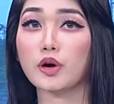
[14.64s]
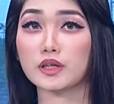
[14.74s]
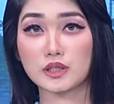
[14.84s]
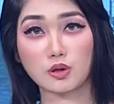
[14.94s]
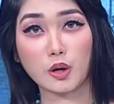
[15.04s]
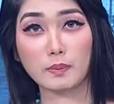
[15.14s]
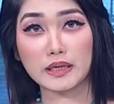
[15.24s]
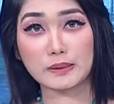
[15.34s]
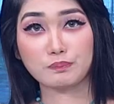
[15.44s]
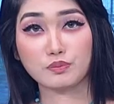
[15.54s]
কয়েকটি
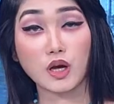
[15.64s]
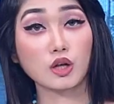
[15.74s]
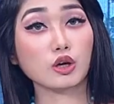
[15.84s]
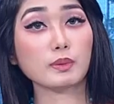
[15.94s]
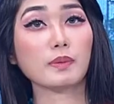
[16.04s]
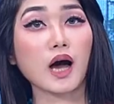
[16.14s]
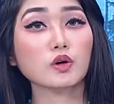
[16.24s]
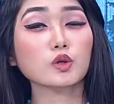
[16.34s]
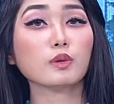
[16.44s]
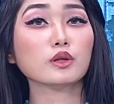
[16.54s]
ঘরবাড়ি তবে
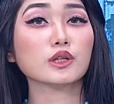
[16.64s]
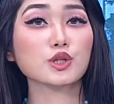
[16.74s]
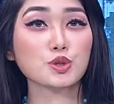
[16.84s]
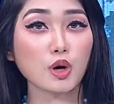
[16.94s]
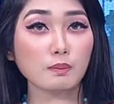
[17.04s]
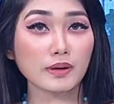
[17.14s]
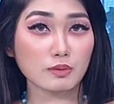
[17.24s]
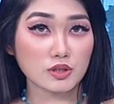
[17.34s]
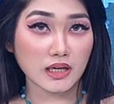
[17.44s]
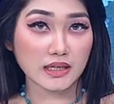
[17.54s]
ভাঙন বন্ধে সব
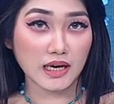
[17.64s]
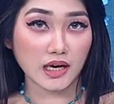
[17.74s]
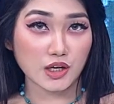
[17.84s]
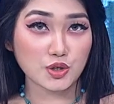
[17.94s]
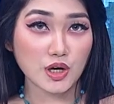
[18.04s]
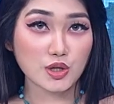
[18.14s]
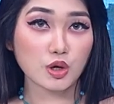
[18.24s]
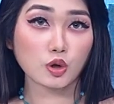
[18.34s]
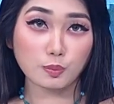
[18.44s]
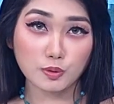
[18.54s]
ব্যবস্থা নেয়ার আশ্বাস
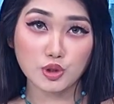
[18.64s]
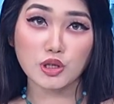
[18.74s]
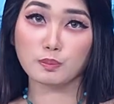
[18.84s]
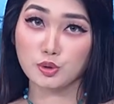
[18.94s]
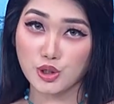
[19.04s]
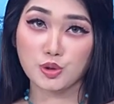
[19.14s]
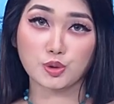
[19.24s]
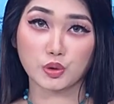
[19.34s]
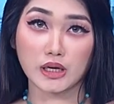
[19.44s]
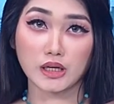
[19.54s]
উপজেলা
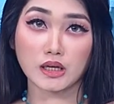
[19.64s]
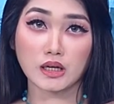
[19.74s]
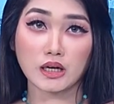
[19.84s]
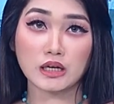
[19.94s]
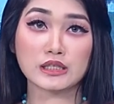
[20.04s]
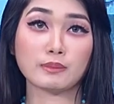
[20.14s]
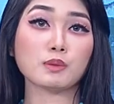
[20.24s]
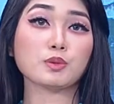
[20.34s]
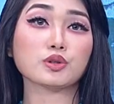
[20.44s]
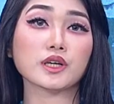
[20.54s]
প্রশাসনের
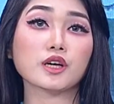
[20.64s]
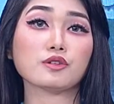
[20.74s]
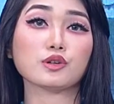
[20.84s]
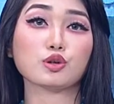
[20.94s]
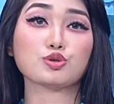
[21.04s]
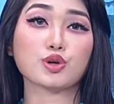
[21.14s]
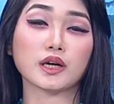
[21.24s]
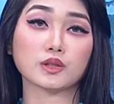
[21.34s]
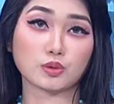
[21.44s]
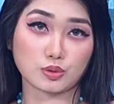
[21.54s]
জামালপুর থেকে ফিরোজ
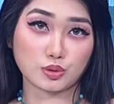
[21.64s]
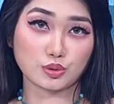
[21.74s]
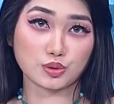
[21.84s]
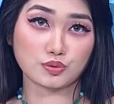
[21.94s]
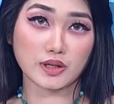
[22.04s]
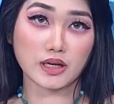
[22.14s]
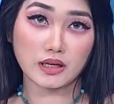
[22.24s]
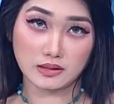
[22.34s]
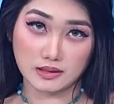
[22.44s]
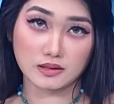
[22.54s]
শাহের তথ্যচিত্রে
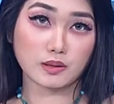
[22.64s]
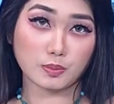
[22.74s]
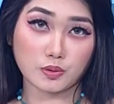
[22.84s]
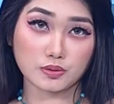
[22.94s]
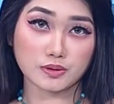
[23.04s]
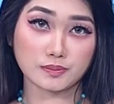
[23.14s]
ডেস্ক রিপোর্ট